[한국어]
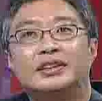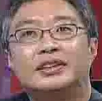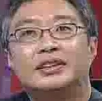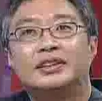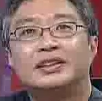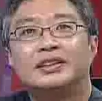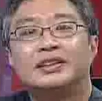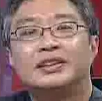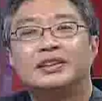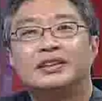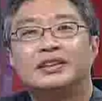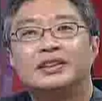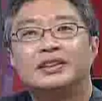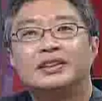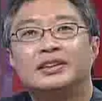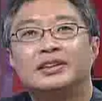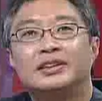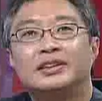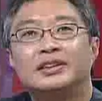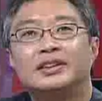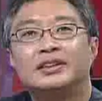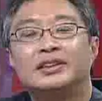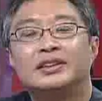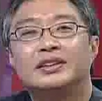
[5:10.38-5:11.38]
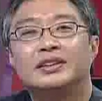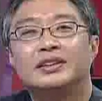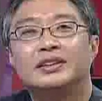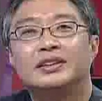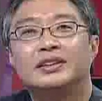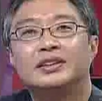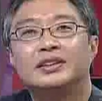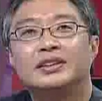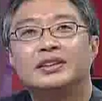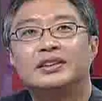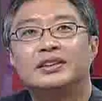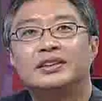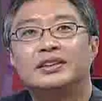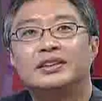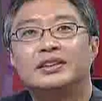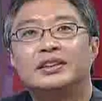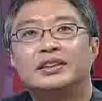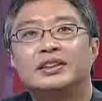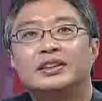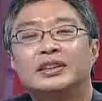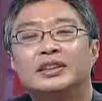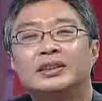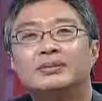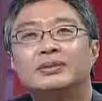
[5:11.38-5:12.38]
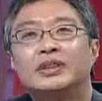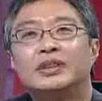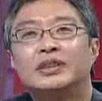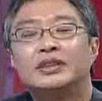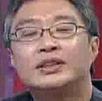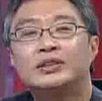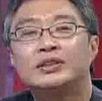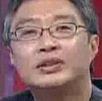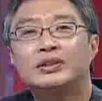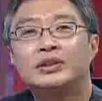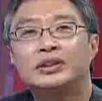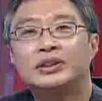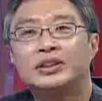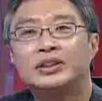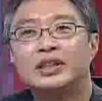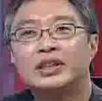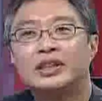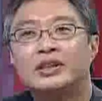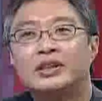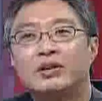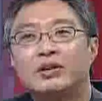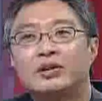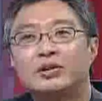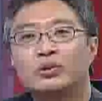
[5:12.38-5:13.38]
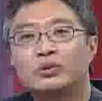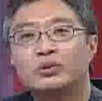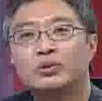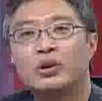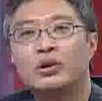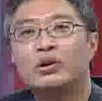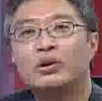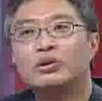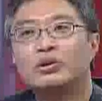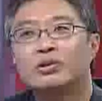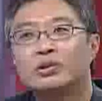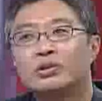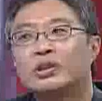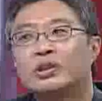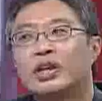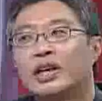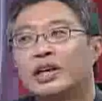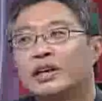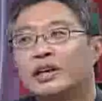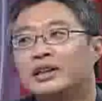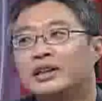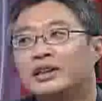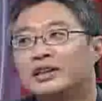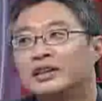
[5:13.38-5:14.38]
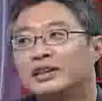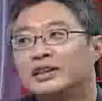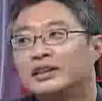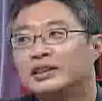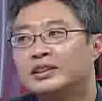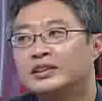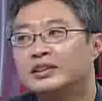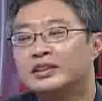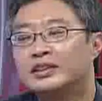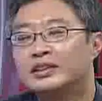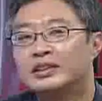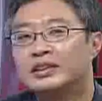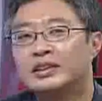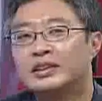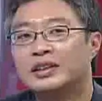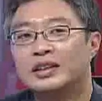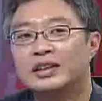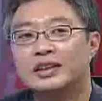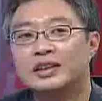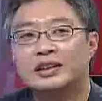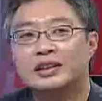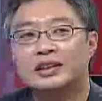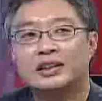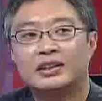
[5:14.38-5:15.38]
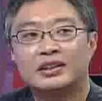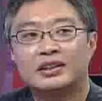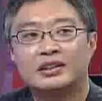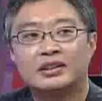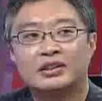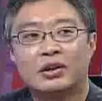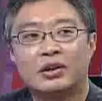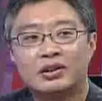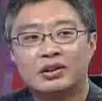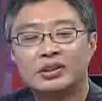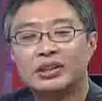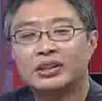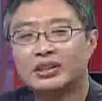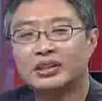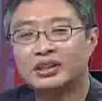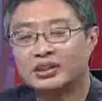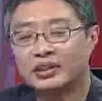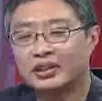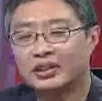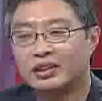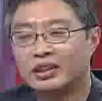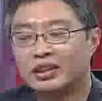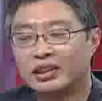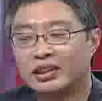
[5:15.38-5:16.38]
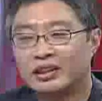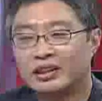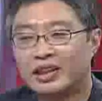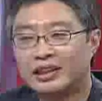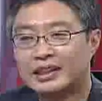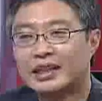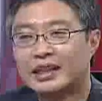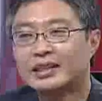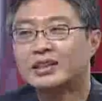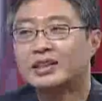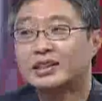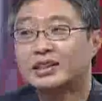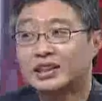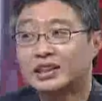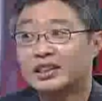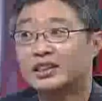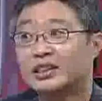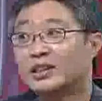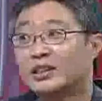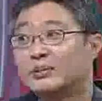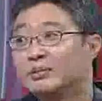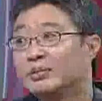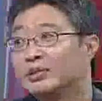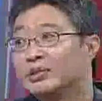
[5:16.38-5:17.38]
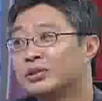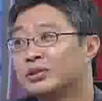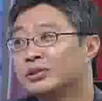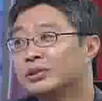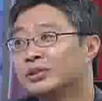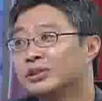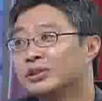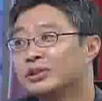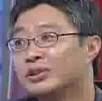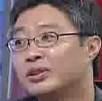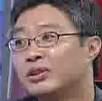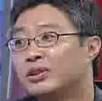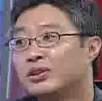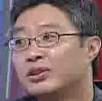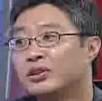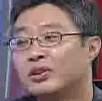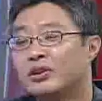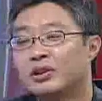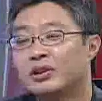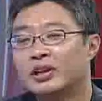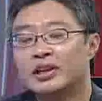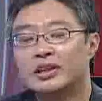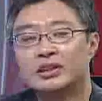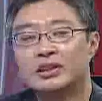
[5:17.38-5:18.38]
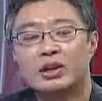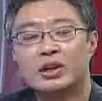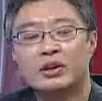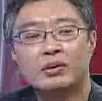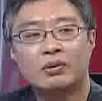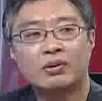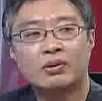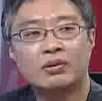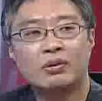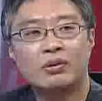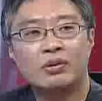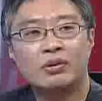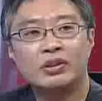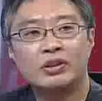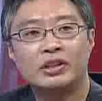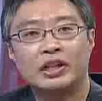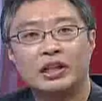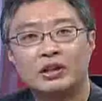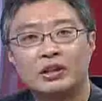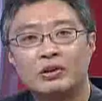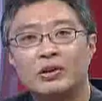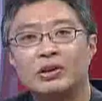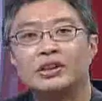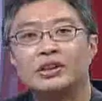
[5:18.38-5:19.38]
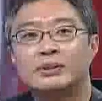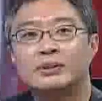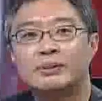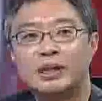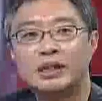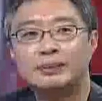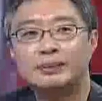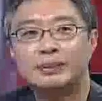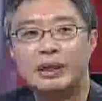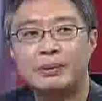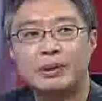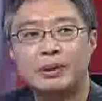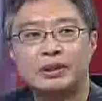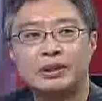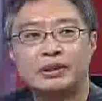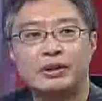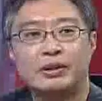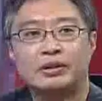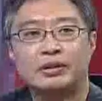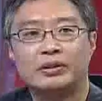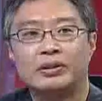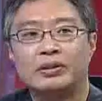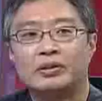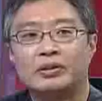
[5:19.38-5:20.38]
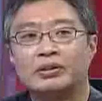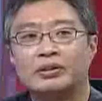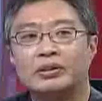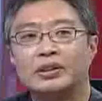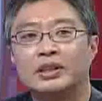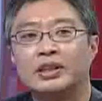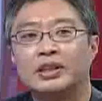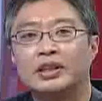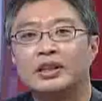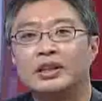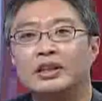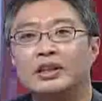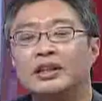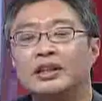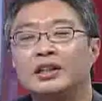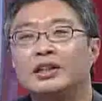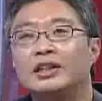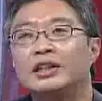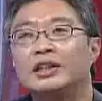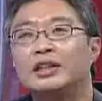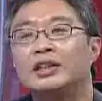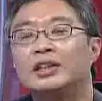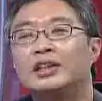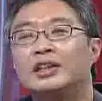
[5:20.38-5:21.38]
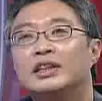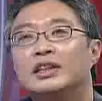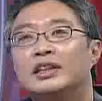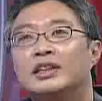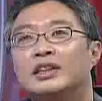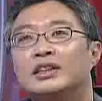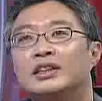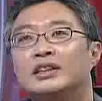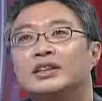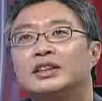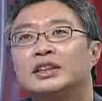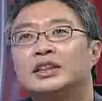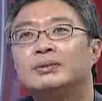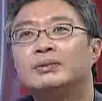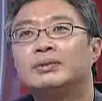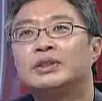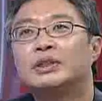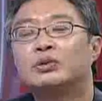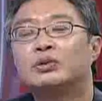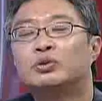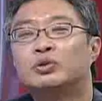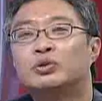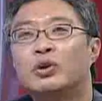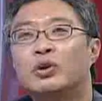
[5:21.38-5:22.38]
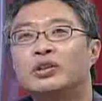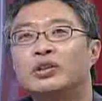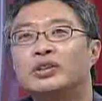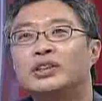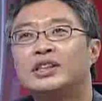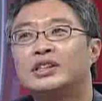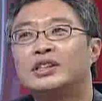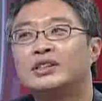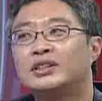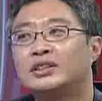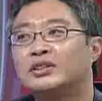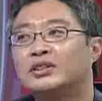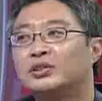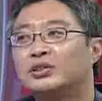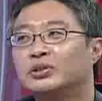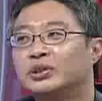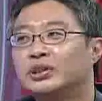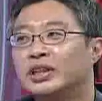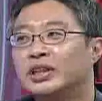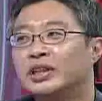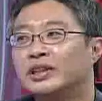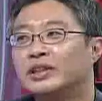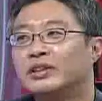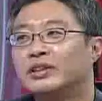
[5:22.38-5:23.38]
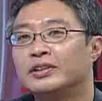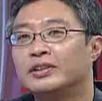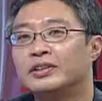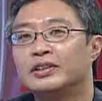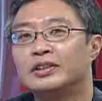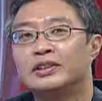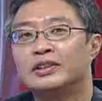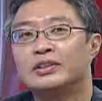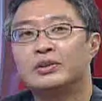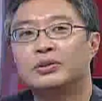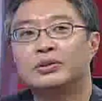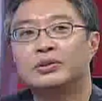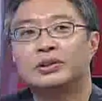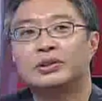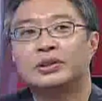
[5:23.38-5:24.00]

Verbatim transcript: 아, 지금 이제 쓰고 있는 책이 12권으로 되어 있는, 그러니까 저는 이제 대장정 시리즈라고 부르거든요. 네. 거기 이제 첫 권, 1권이 이제 88만 세대였던 건데 지금 이제 9권째 쓰는 중이에요. 그래서